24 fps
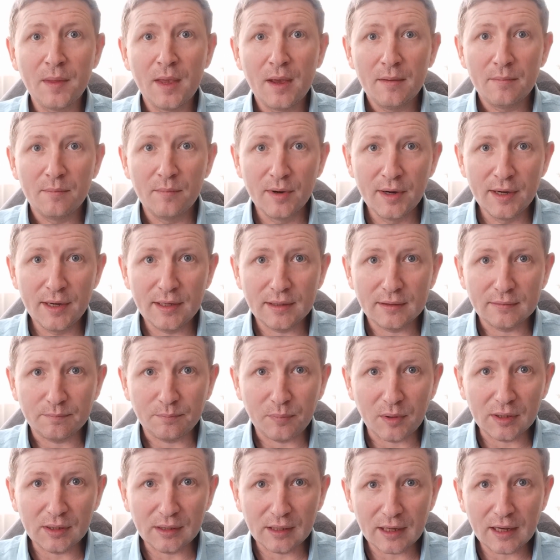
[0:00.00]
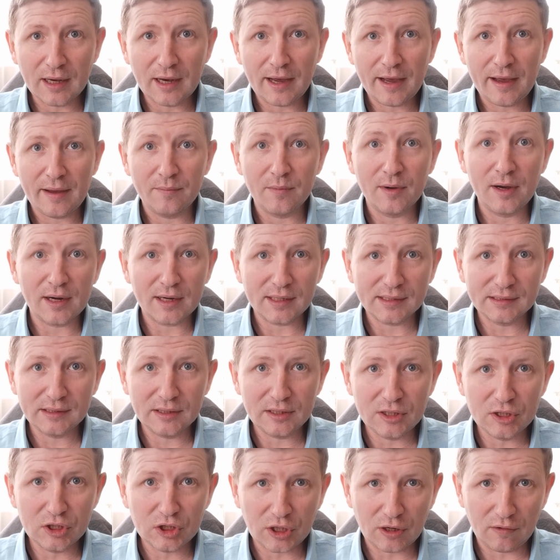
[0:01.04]
Мы предлагаем гораздо
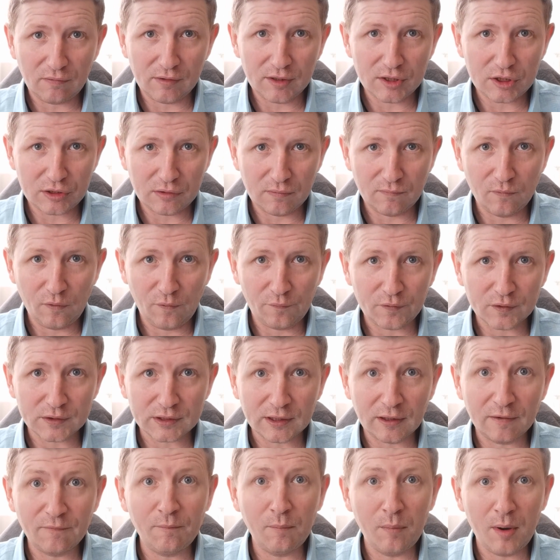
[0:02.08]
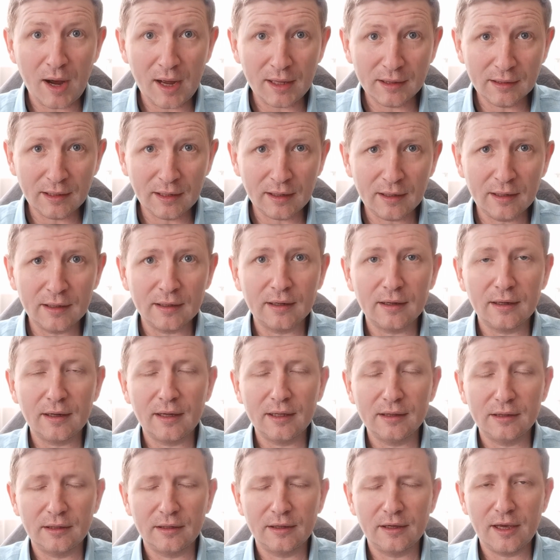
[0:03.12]
дешевле, чем в офисах в банках,
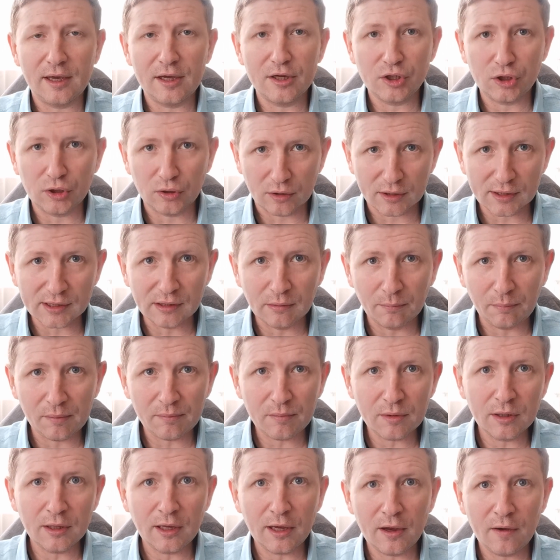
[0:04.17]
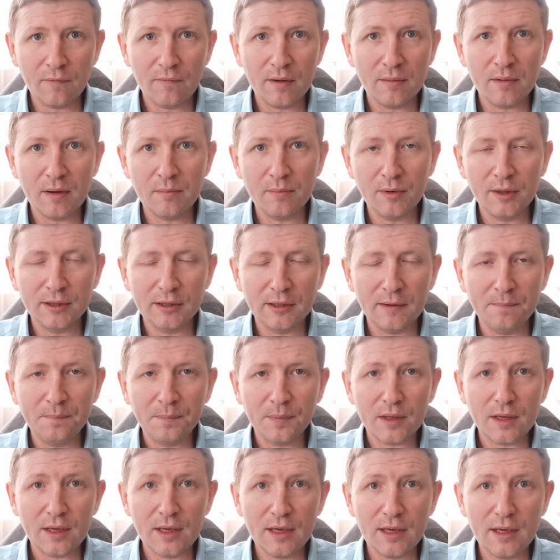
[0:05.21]
это я еще раз раз напоминаю вам об этом.
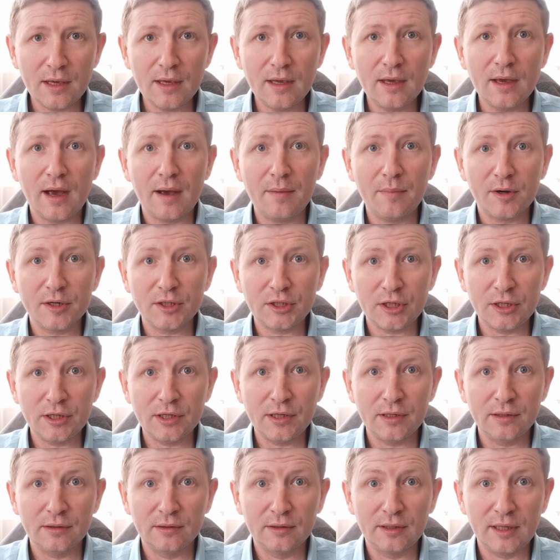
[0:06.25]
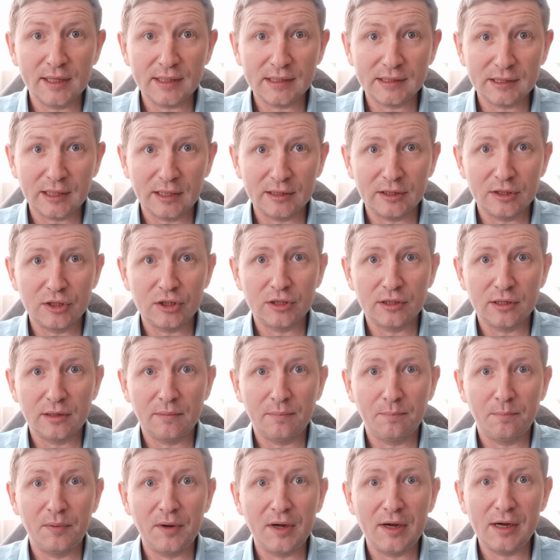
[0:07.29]
И обращений достаточно
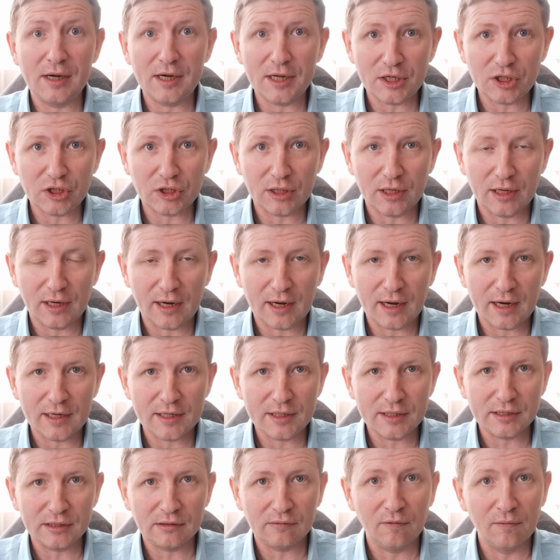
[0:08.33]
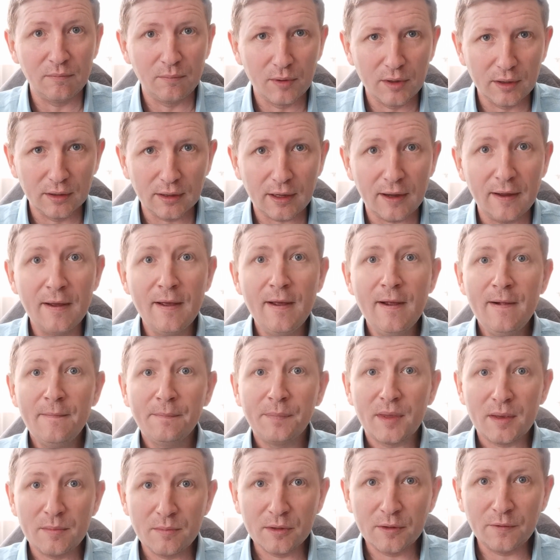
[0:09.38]
приличное количество было
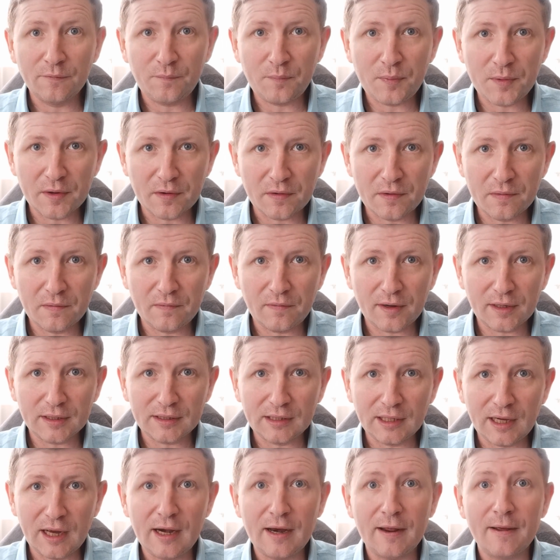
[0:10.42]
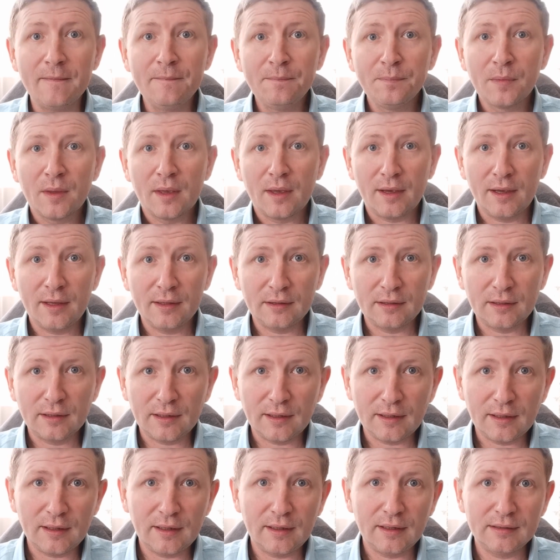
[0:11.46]
именно в первом квартале.
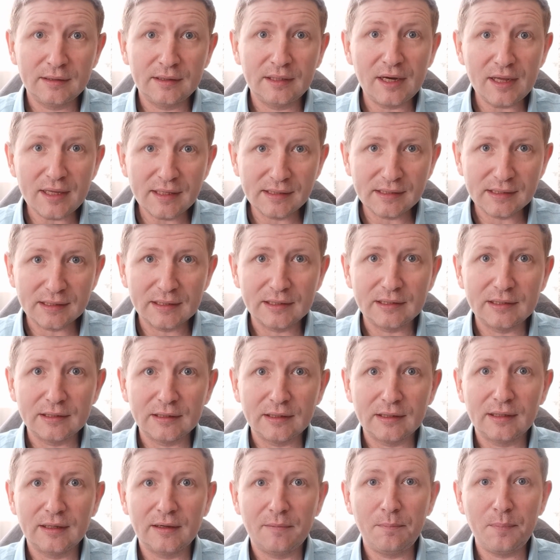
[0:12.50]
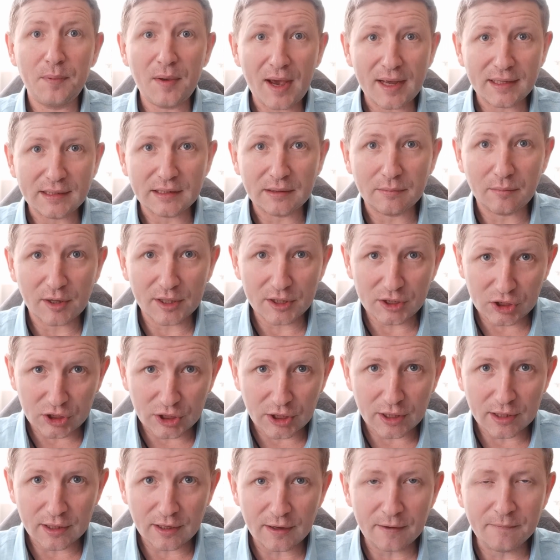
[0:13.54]
Это 35
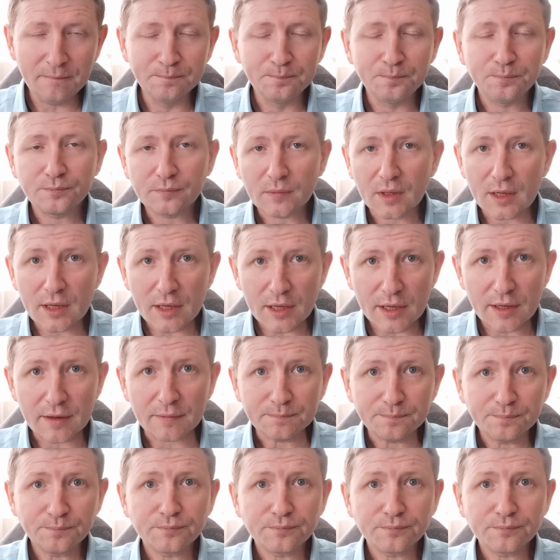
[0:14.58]
обращений и